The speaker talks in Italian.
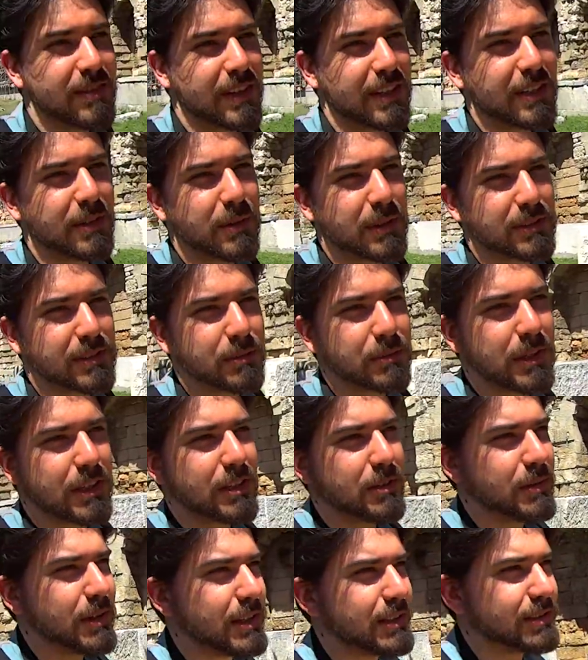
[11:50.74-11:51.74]
Vedi, questa è una
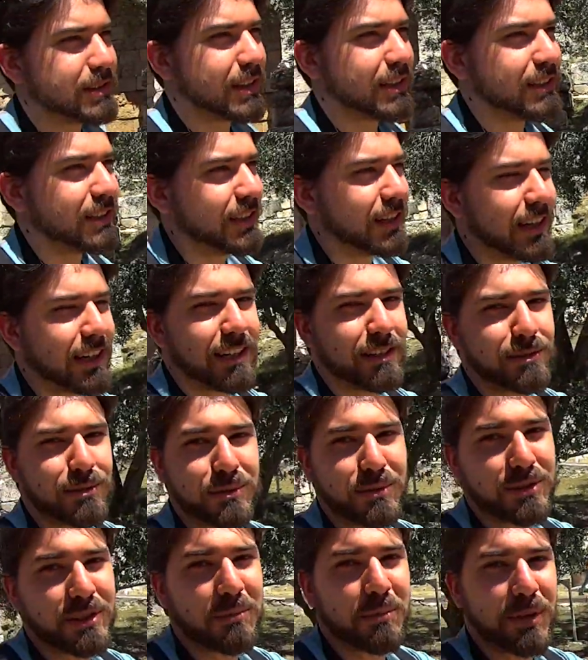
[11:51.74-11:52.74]
di quelle stradine che
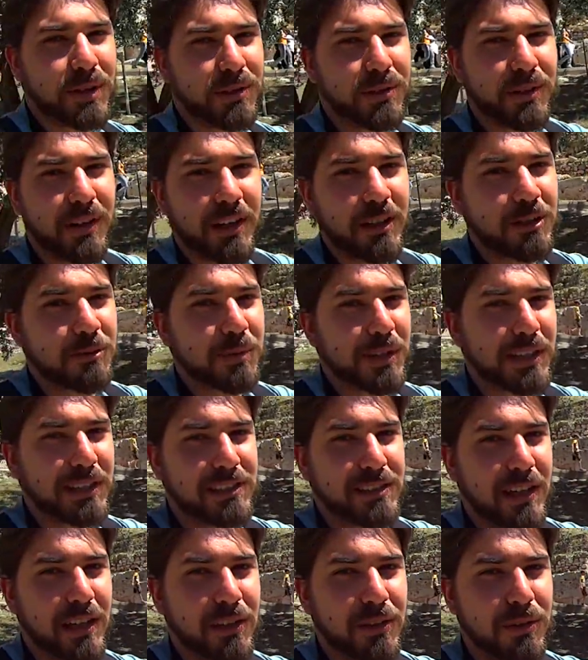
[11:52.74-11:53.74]
nessuno sta percorrendo perché
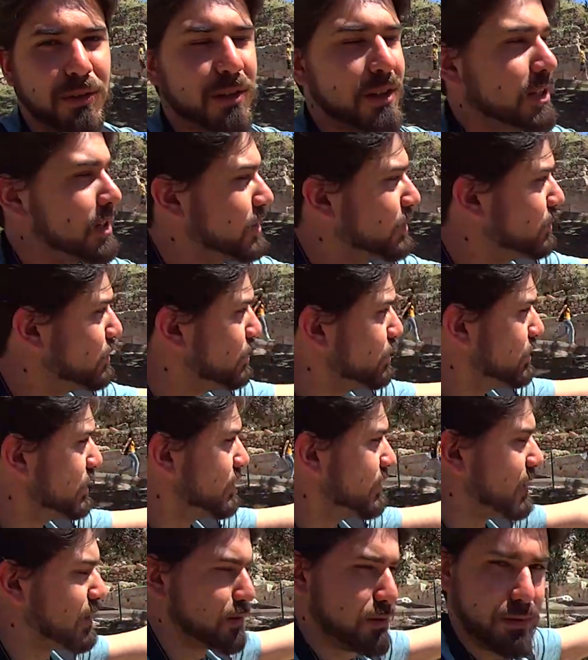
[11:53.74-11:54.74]
salgono
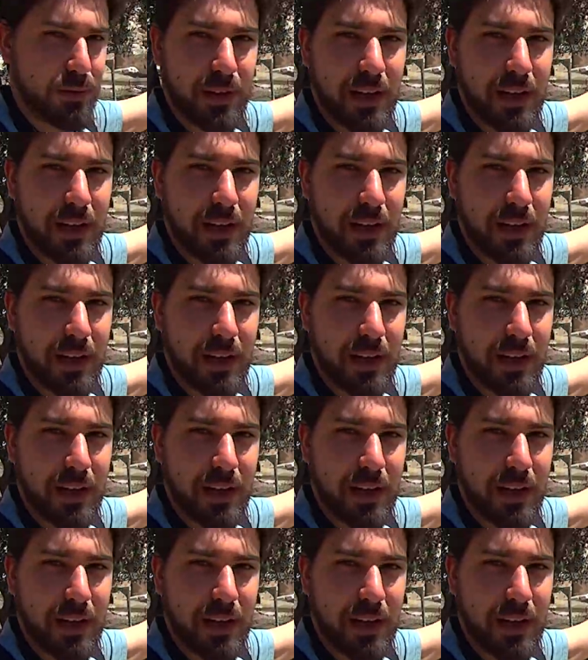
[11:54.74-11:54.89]
tutti verso